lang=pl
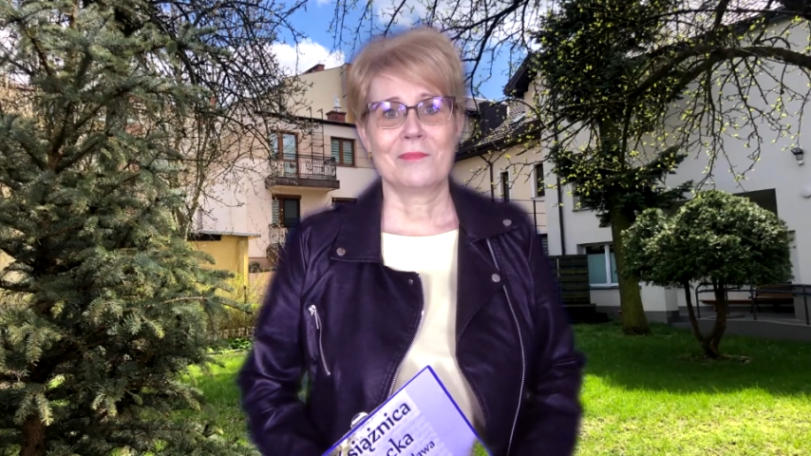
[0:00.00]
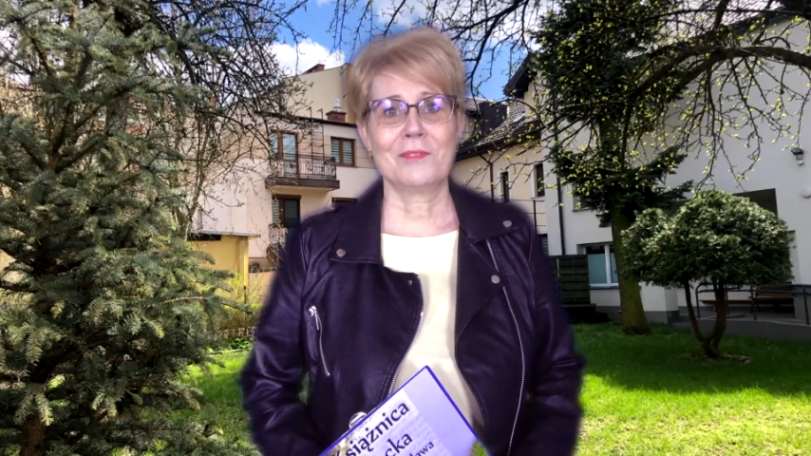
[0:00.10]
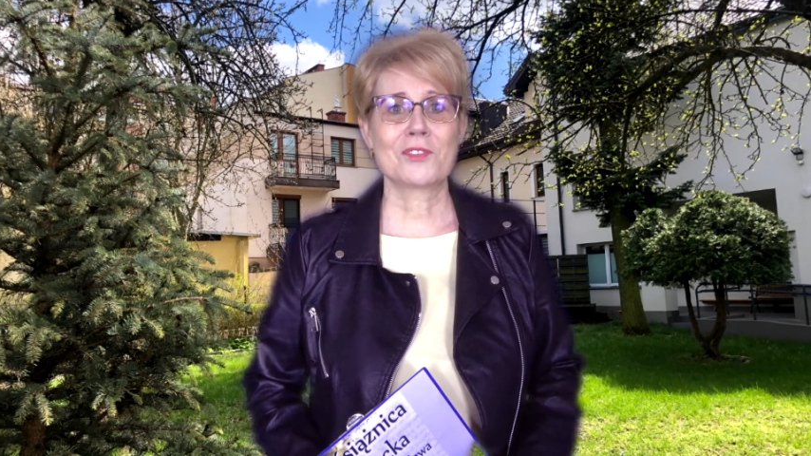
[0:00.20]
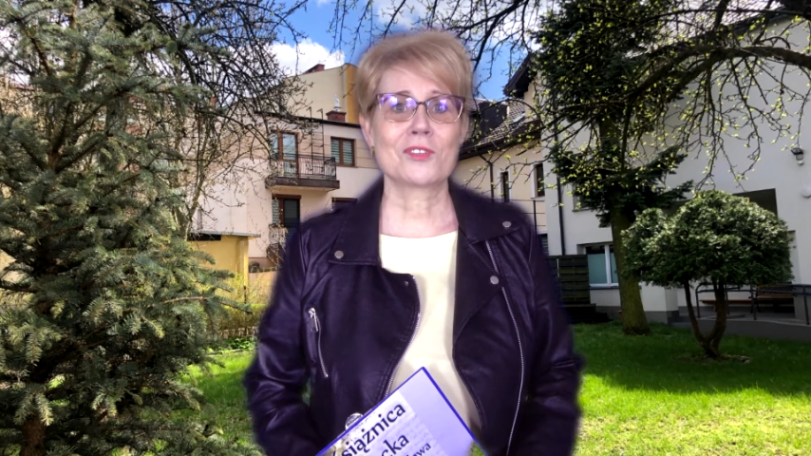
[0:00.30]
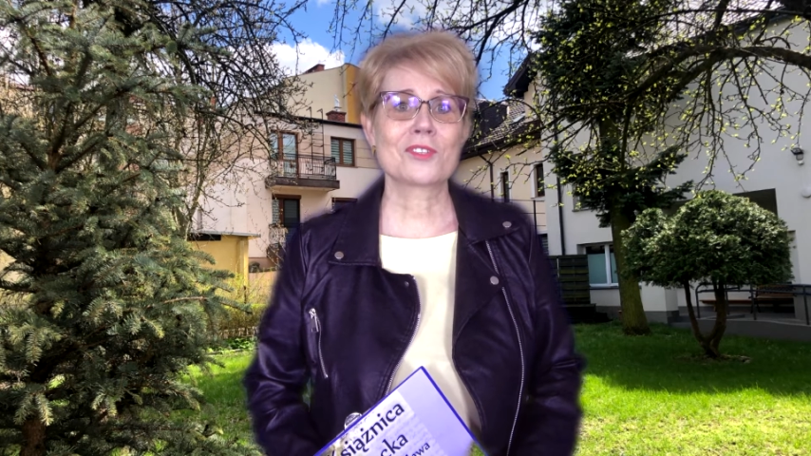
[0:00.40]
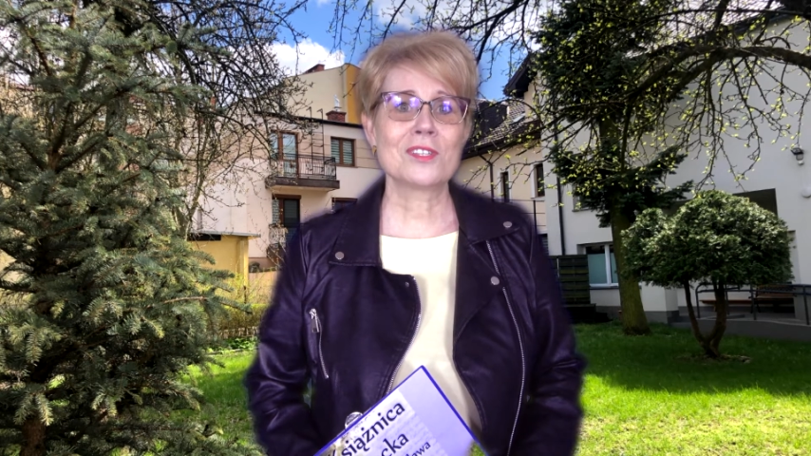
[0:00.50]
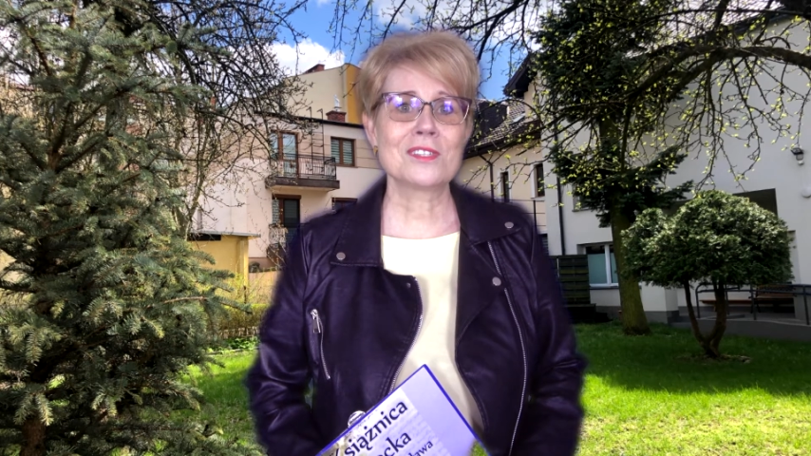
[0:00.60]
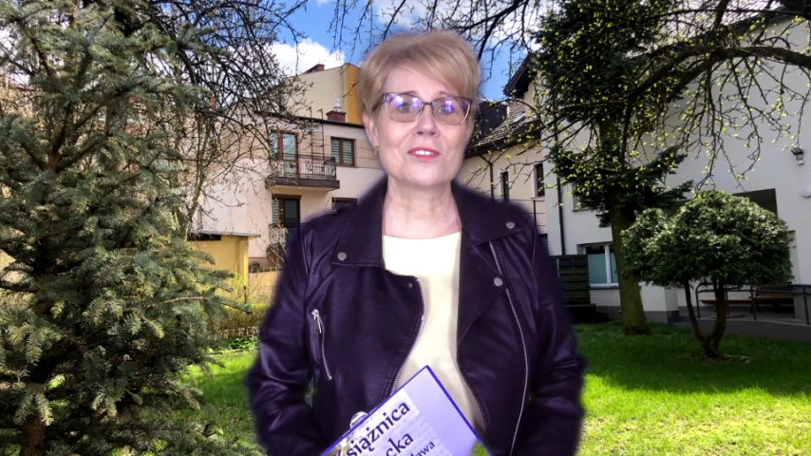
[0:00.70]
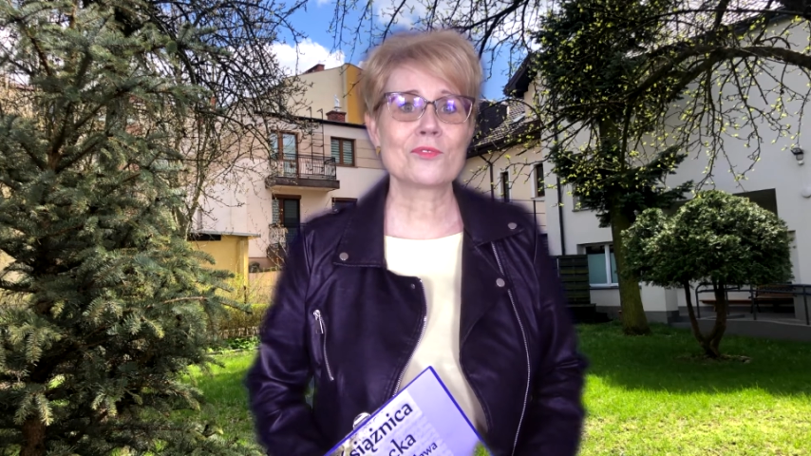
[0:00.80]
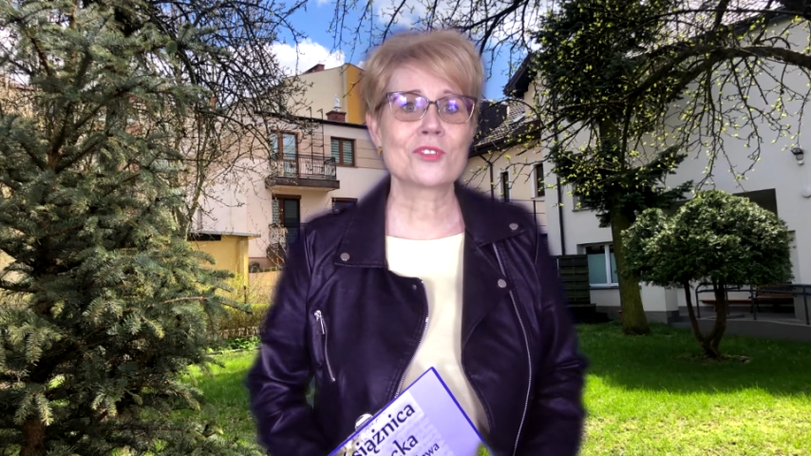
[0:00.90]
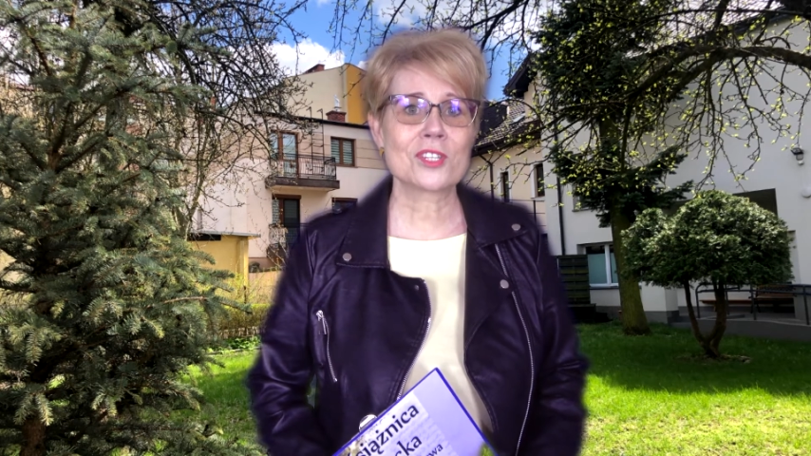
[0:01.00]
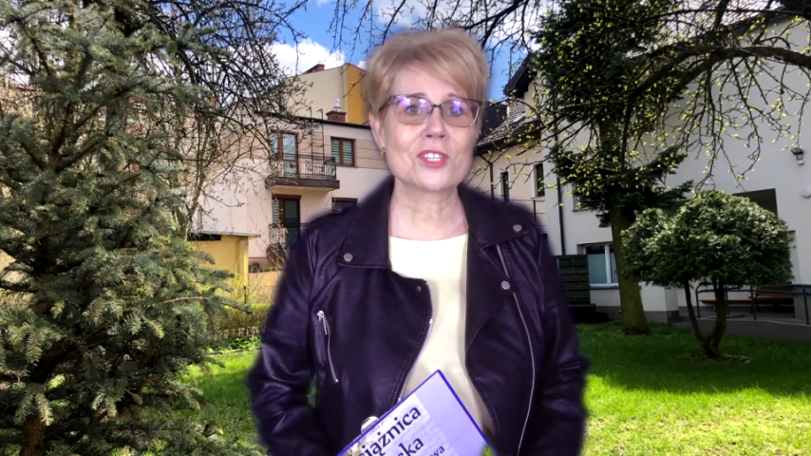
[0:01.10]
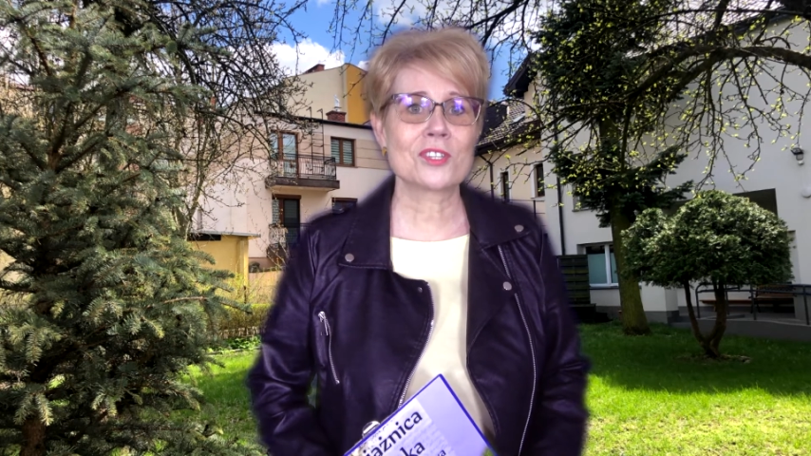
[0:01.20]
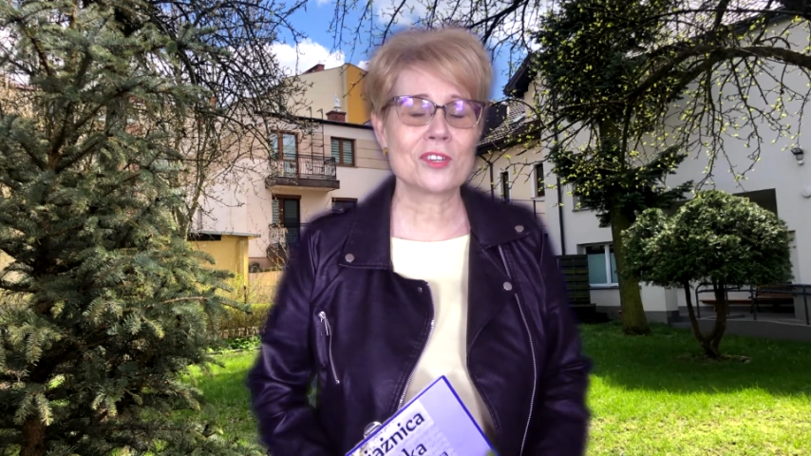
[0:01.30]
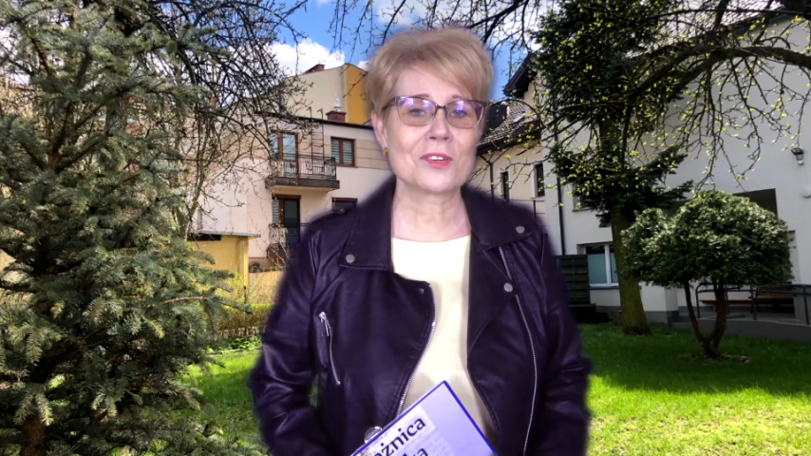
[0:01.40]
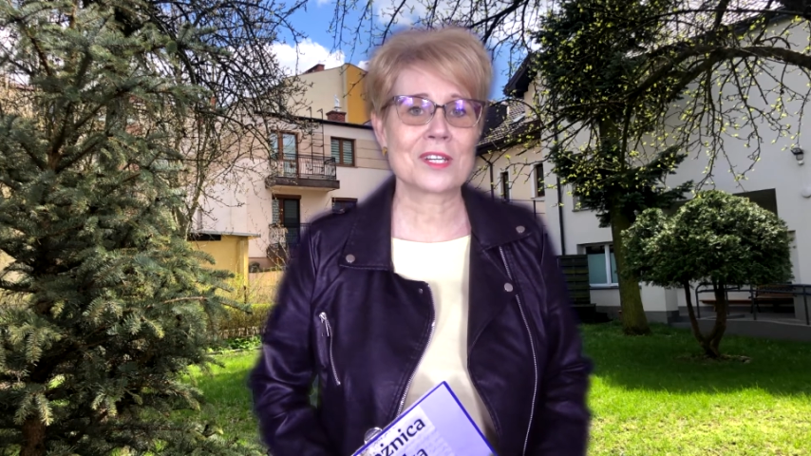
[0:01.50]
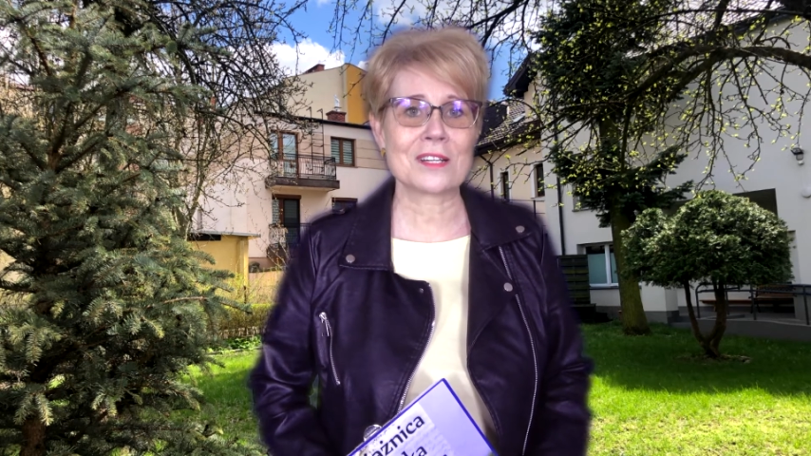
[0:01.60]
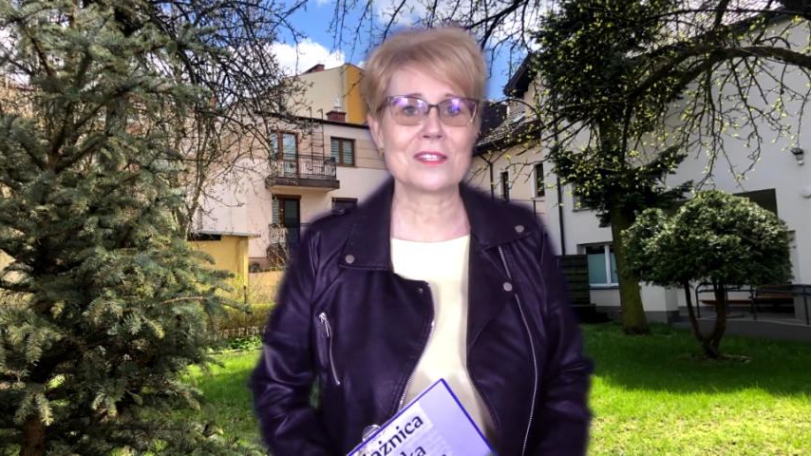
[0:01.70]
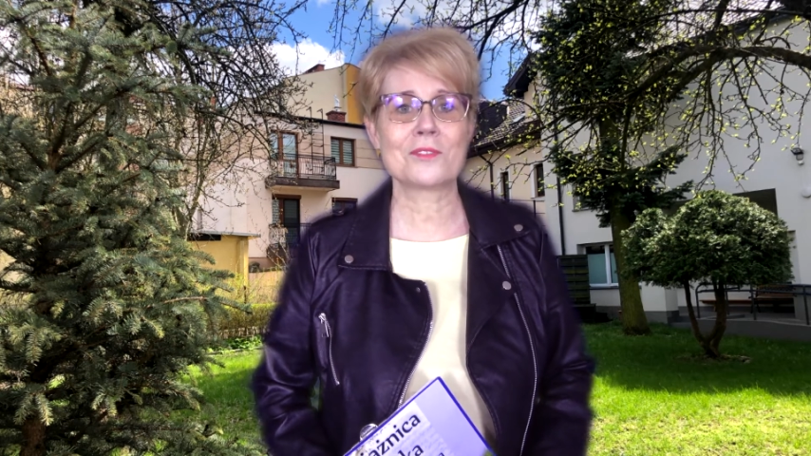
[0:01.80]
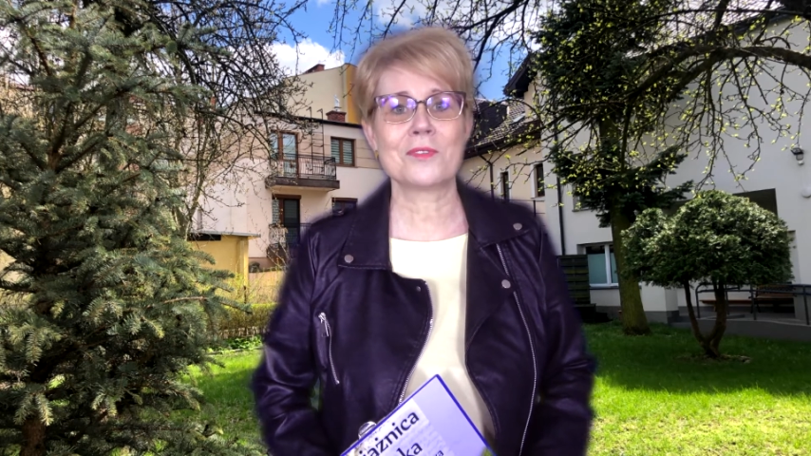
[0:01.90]
My w Księżnicy już trzeci rok
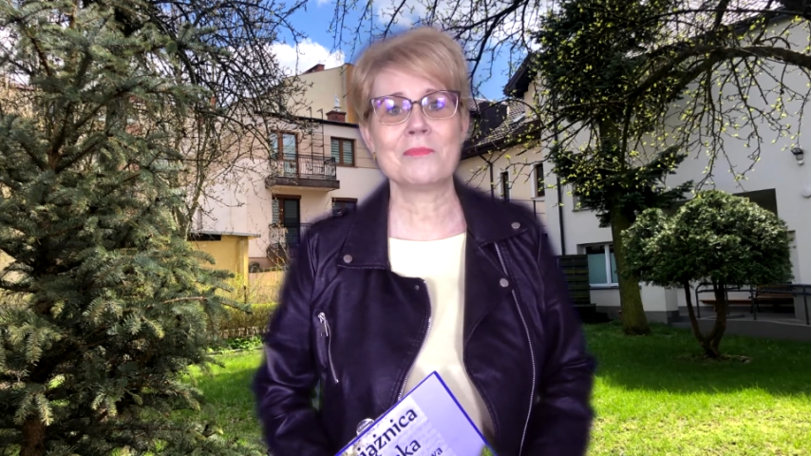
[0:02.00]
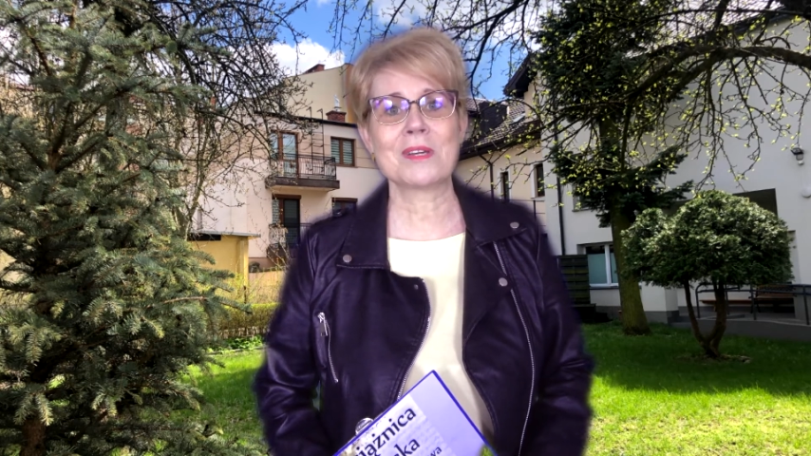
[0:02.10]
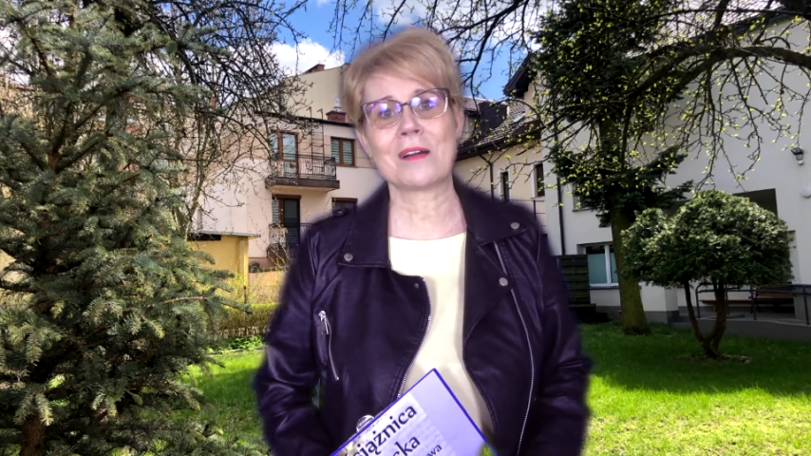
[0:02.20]
realizujemy